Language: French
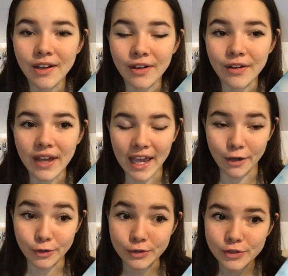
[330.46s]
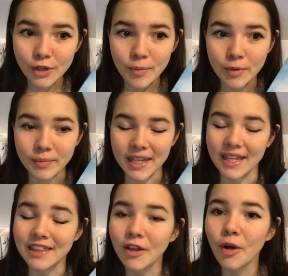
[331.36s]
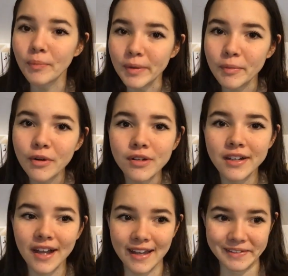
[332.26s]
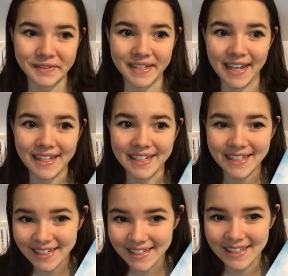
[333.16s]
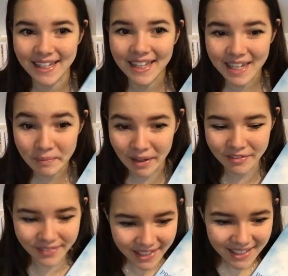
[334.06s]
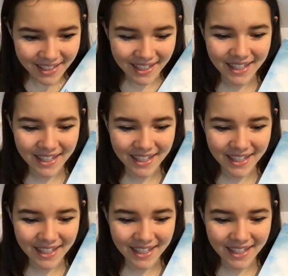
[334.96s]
euh, elle ressemble mais énormément à ce qu'a écrit Taïré ma fille